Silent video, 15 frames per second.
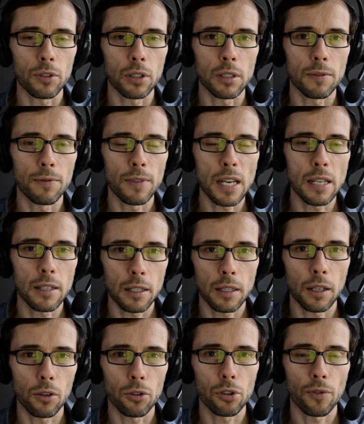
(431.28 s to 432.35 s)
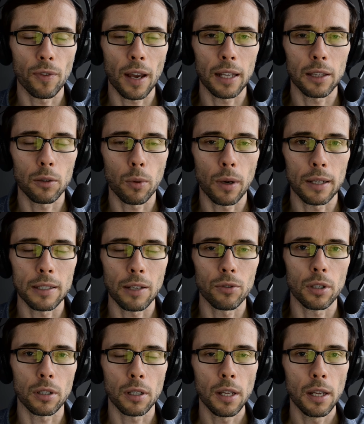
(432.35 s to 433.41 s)
zawsze jest więcej tego światła,
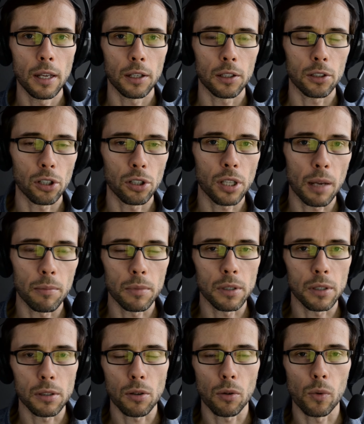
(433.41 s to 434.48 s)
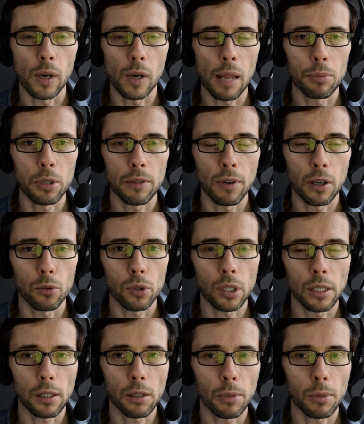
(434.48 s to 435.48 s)
zawsze gdzieś tam są lepsze warunki.